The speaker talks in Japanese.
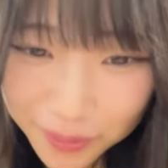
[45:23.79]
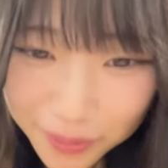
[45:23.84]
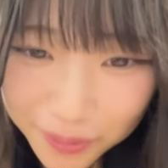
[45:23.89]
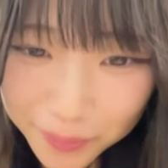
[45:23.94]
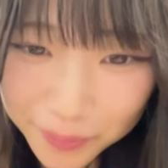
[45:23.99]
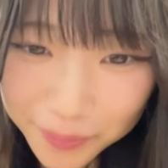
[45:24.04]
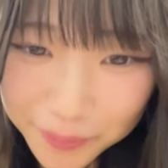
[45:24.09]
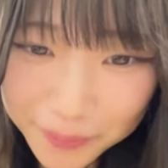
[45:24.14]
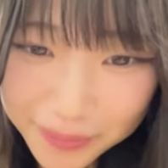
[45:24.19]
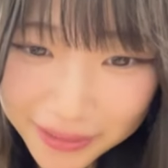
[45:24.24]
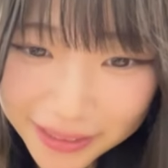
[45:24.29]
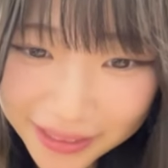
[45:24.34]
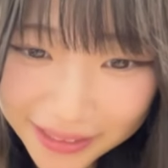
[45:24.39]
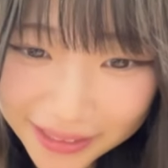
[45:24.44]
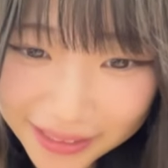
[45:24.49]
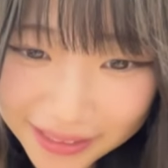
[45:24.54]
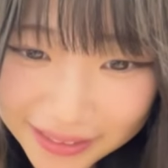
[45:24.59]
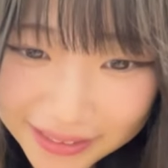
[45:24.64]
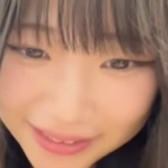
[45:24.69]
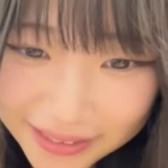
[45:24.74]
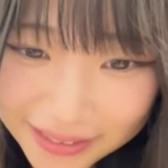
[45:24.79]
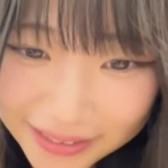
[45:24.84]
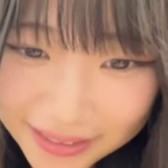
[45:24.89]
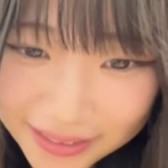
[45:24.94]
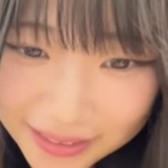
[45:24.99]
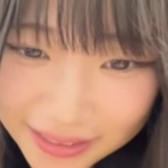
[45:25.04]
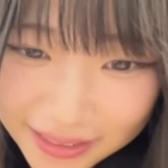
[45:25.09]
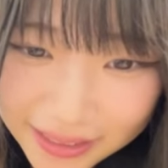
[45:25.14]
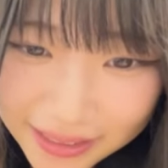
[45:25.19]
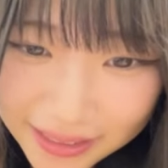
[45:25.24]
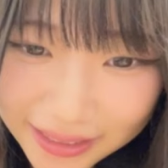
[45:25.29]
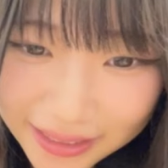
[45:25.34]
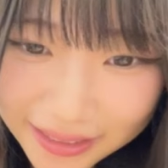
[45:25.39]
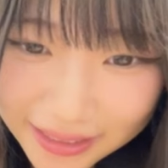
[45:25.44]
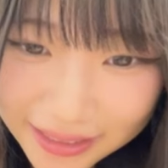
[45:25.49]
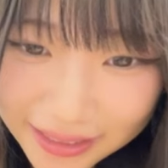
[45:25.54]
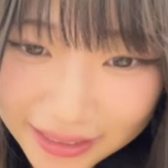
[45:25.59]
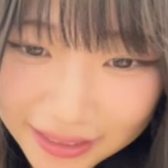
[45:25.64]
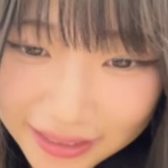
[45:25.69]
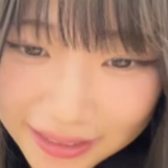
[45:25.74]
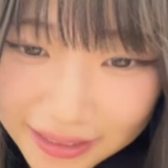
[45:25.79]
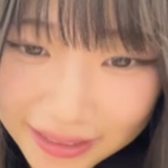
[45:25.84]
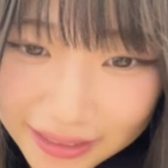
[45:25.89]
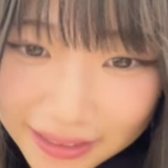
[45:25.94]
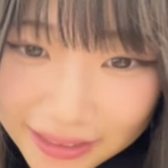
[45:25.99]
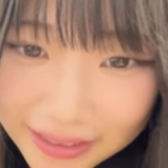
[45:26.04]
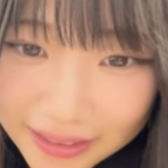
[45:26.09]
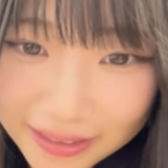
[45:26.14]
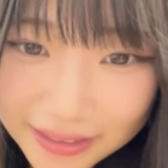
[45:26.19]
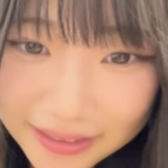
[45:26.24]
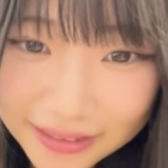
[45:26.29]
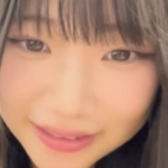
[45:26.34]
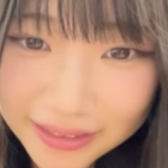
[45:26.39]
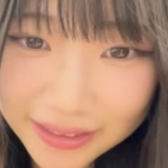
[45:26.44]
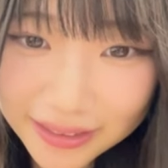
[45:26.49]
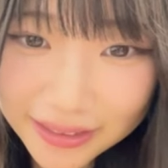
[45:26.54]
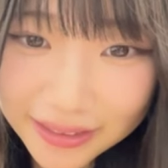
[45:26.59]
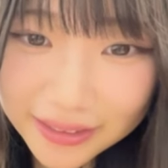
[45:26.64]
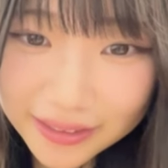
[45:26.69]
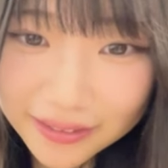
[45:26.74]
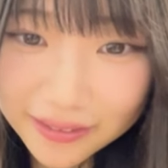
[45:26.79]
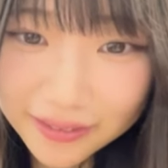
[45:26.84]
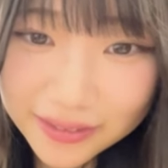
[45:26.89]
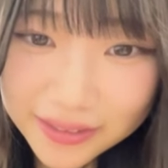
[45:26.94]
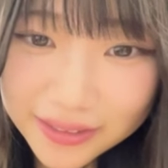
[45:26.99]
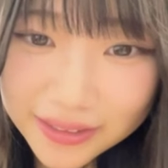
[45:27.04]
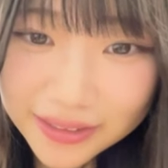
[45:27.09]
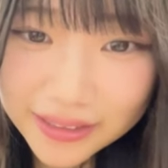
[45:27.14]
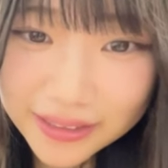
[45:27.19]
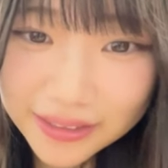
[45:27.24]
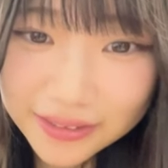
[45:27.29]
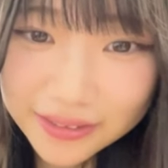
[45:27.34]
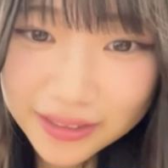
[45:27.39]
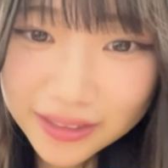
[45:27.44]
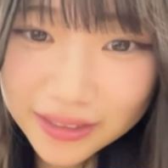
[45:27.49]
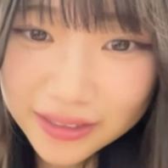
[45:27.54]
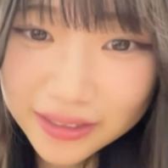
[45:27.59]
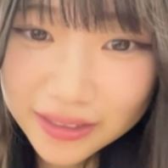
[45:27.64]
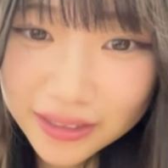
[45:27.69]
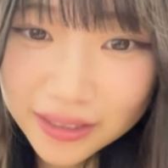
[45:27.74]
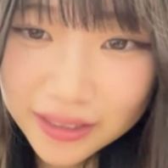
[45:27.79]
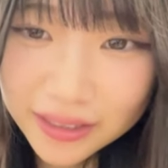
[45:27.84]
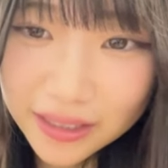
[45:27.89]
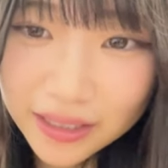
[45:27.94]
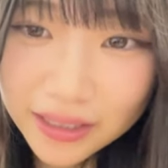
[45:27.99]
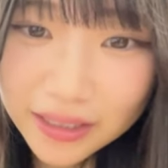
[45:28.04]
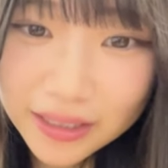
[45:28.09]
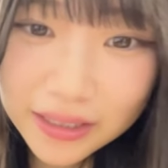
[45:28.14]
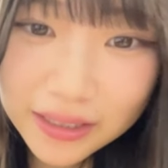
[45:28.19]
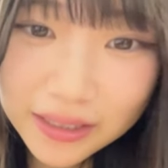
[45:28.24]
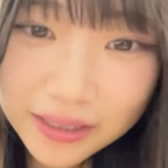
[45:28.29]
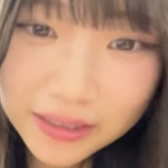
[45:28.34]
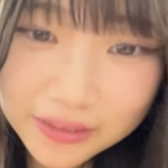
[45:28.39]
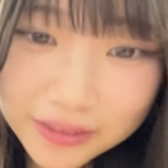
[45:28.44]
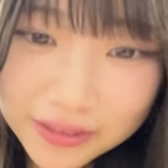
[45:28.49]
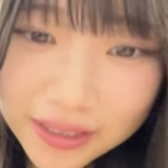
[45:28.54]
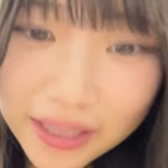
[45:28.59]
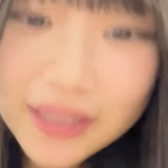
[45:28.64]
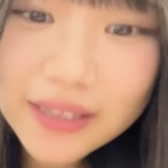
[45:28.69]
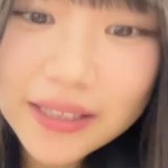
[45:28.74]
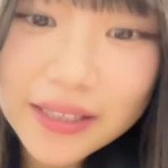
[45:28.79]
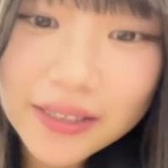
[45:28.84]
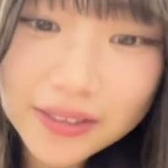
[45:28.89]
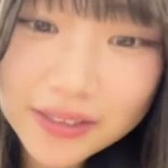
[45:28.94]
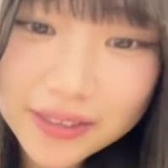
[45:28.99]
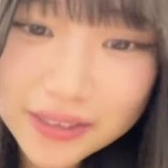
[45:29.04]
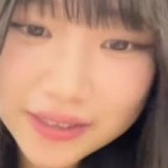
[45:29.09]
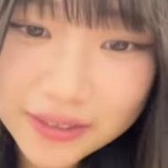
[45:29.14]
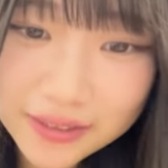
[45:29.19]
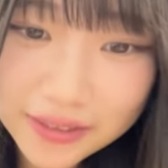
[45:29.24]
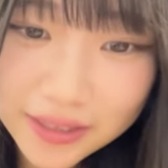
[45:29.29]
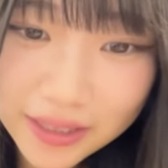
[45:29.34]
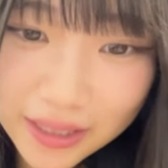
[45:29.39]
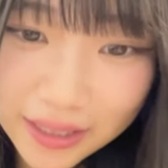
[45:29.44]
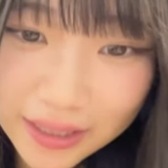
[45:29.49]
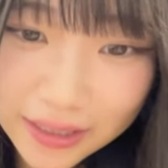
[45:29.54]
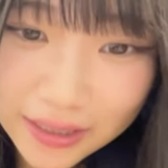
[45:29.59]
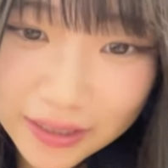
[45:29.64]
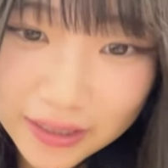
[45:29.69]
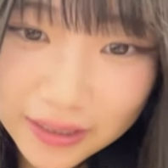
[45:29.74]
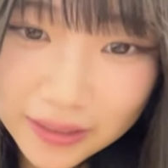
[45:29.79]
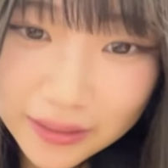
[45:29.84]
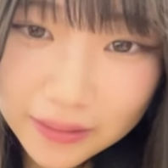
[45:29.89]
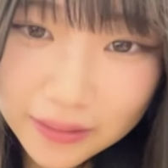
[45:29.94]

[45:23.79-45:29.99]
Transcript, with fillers: 屏風みたいなやつで6位の方が歌ってる人で